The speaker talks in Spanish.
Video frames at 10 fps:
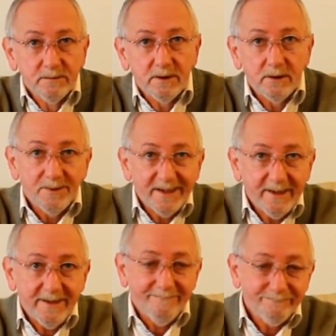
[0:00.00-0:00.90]
que los van
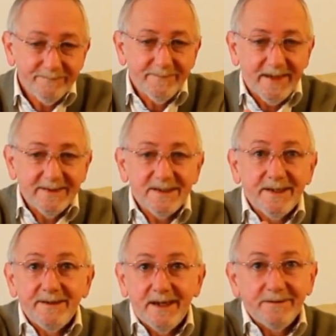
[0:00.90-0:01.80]
a hacer
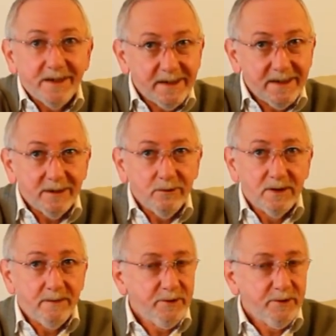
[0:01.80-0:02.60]
adelantar en las colas,